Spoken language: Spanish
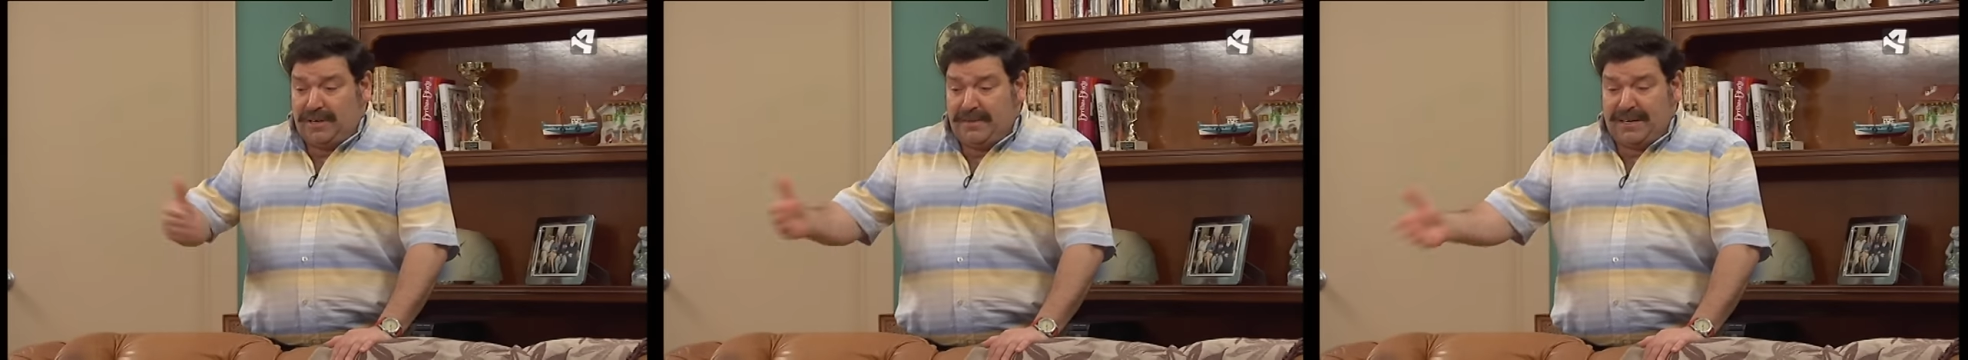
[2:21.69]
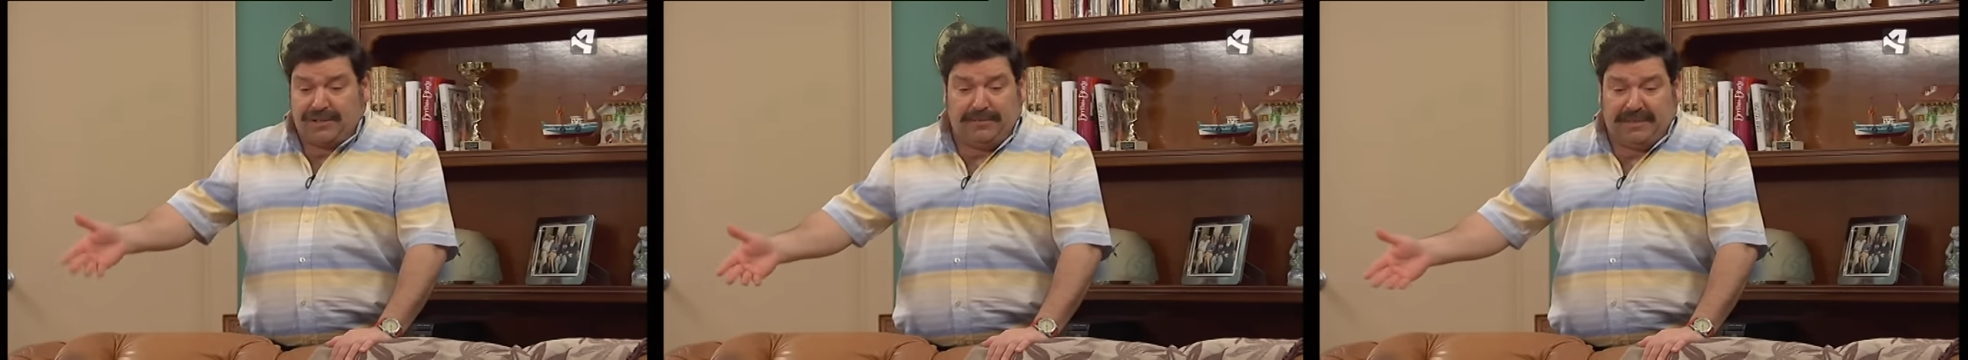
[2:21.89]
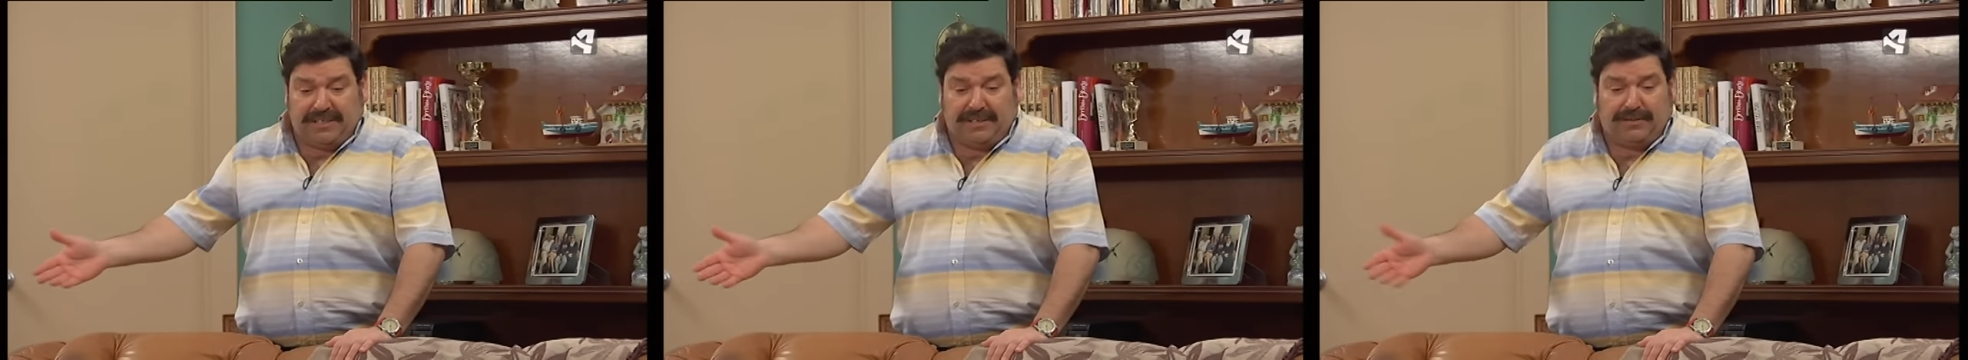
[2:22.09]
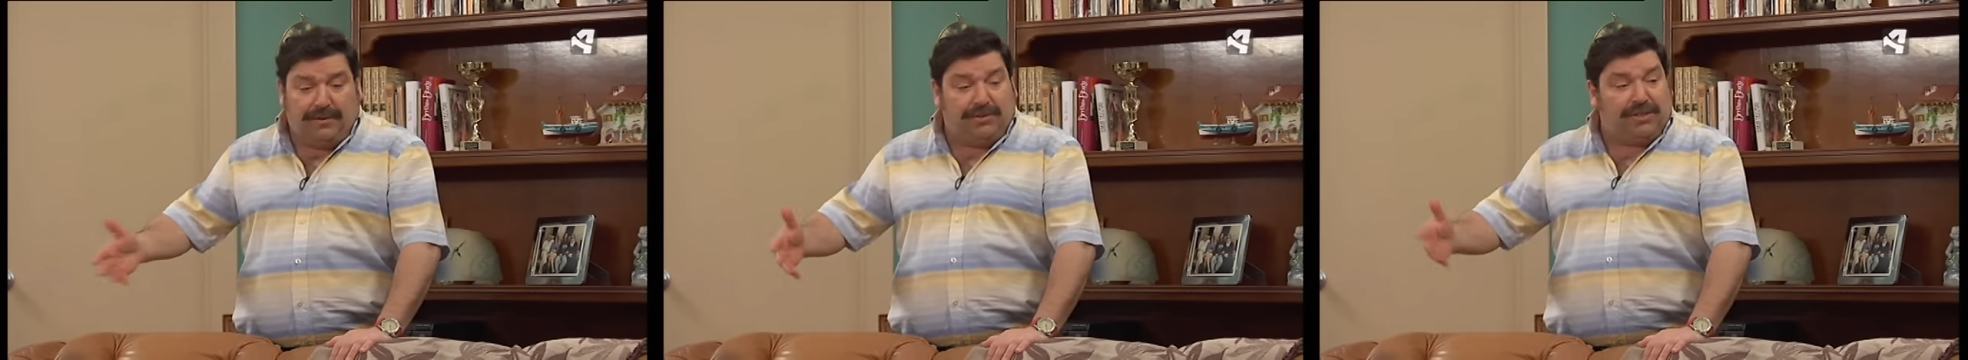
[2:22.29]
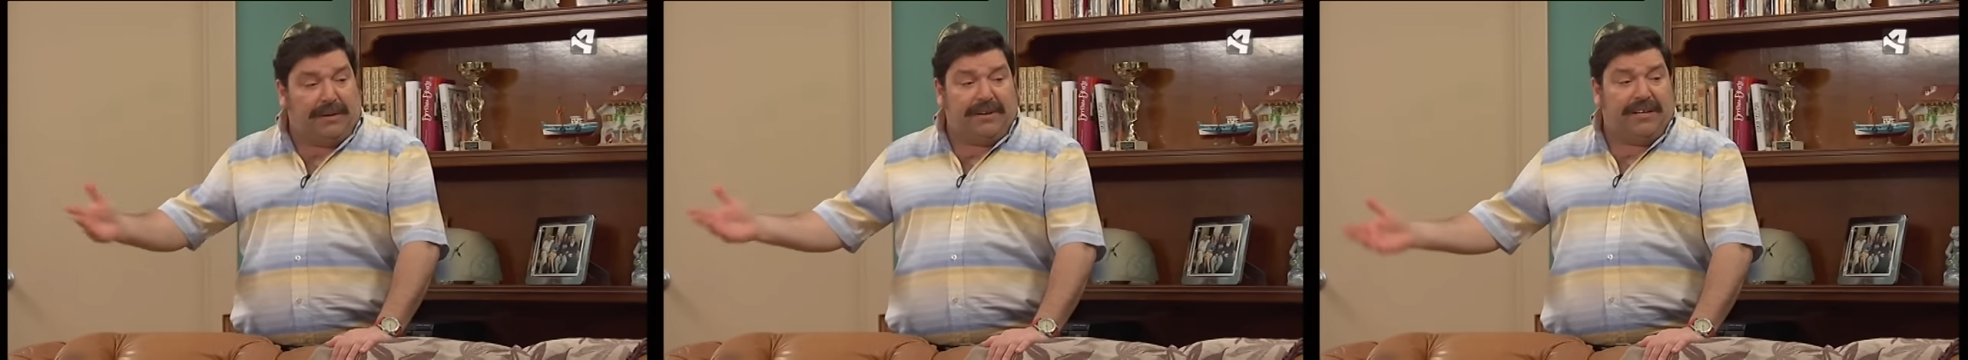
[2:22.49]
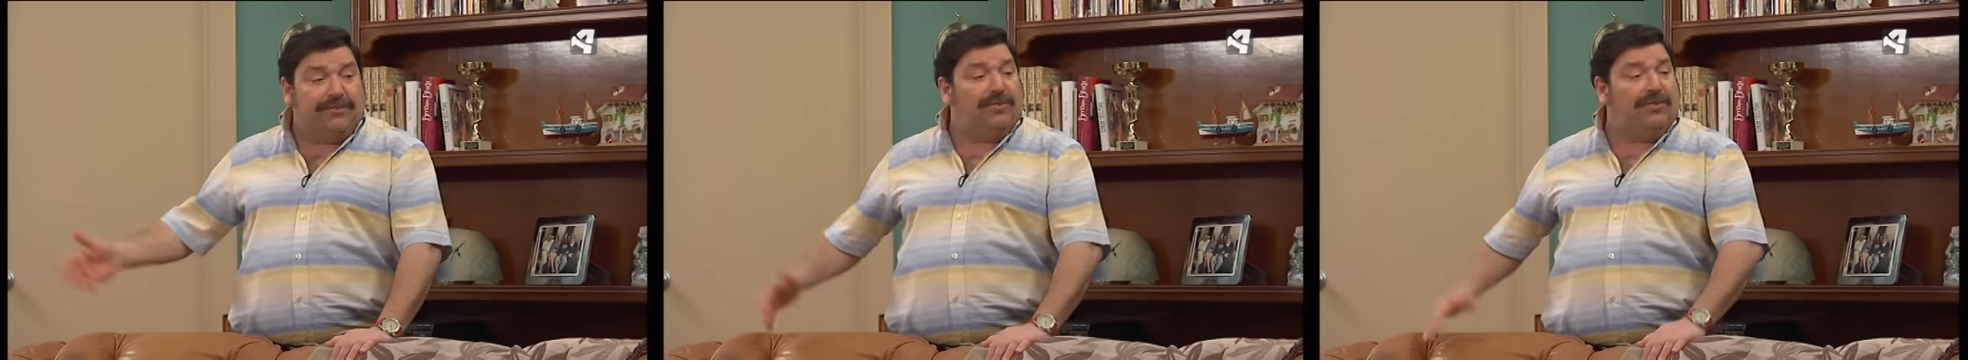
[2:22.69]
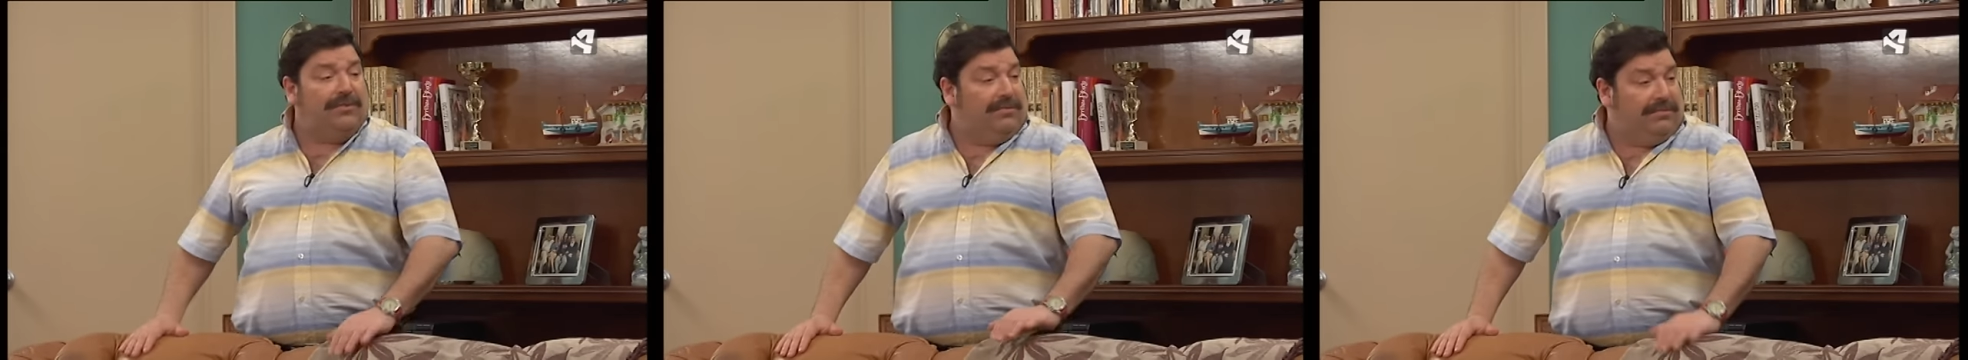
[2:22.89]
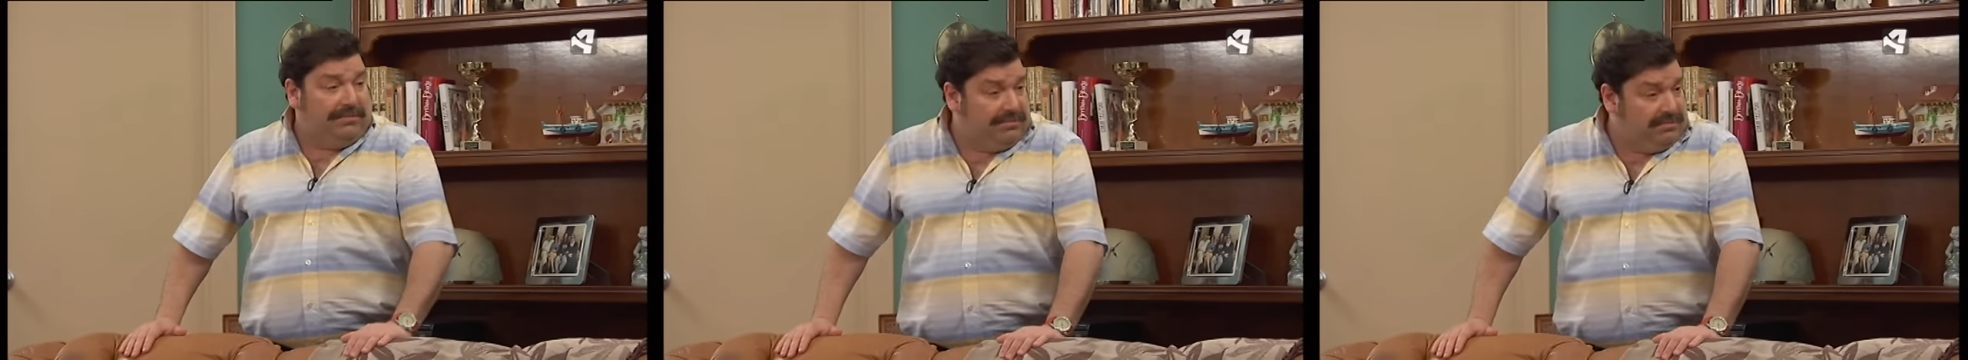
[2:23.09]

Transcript: demás sometiéndolos a mi antojo.